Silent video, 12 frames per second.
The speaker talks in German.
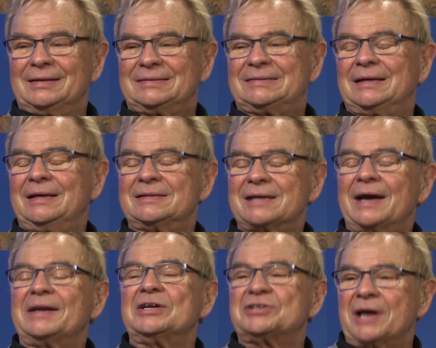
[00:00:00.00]
es ist
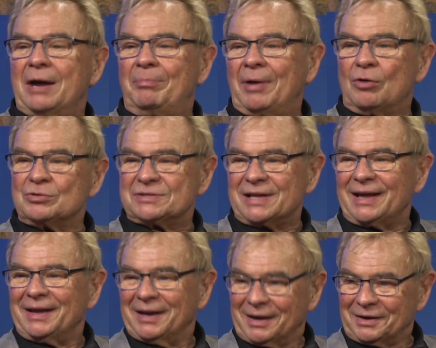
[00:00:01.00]
eigentlich der Applaus
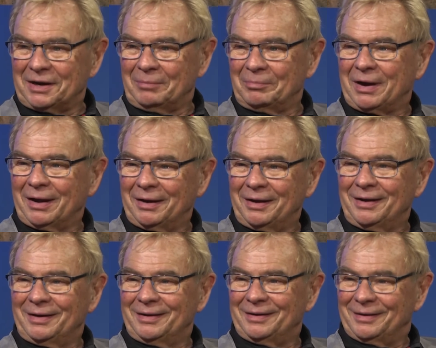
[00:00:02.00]
der Ehrenamtler.
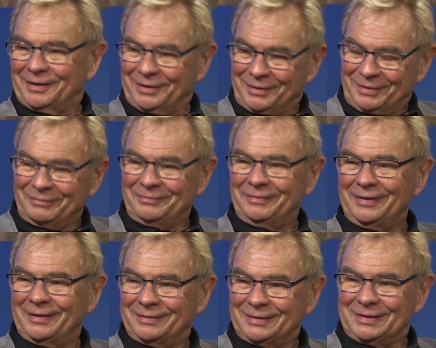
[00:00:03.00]
Ne?
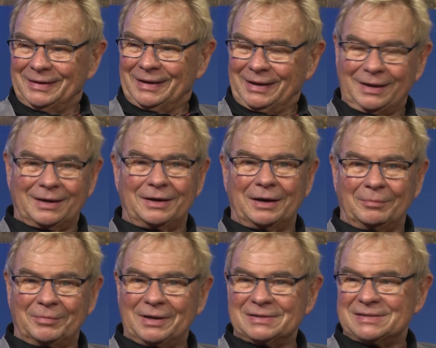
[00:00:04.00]
Wir
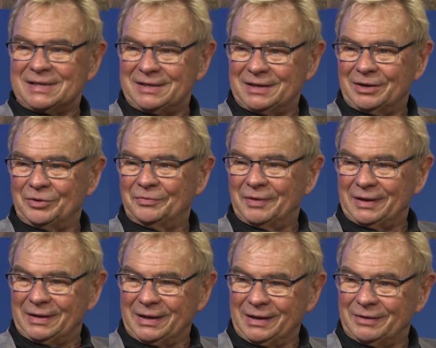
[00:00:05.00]
Ehrenamtler sind ja über
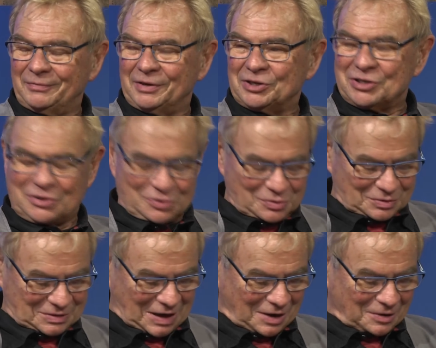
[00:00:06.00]
jede
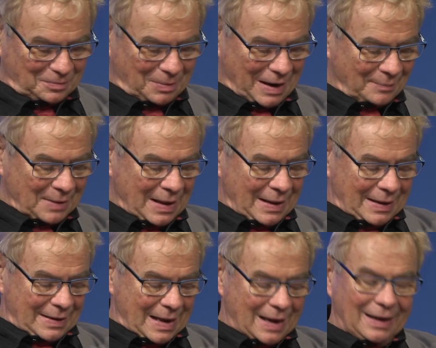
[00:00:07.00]
Wertschätzung dankbar.
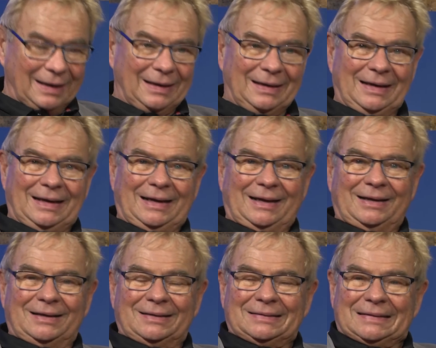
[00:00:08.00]
Ja,
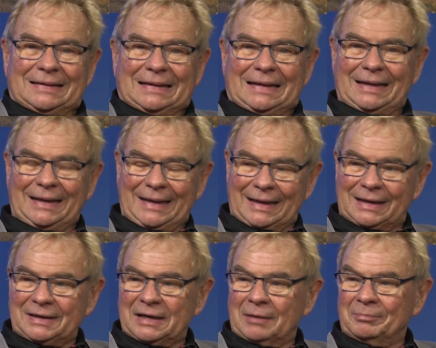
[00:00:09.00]

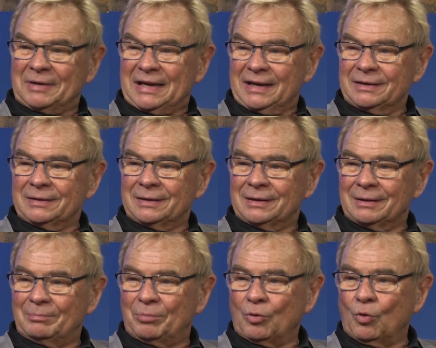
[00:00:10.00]
Ehrenamt hin,
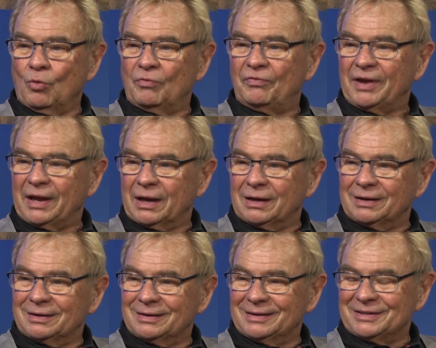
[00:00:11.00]
Beruf her.
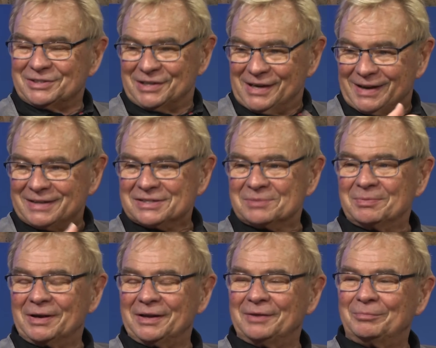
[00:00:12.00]
Schildern Sie
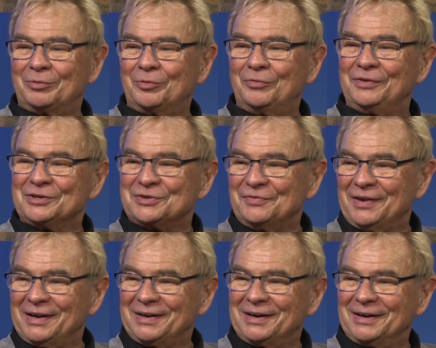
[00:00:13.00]
mal Ihren beruflichen
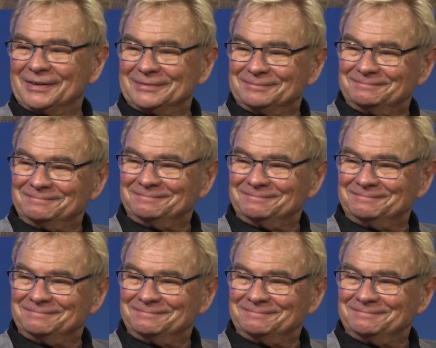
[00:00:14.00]
Werdengang.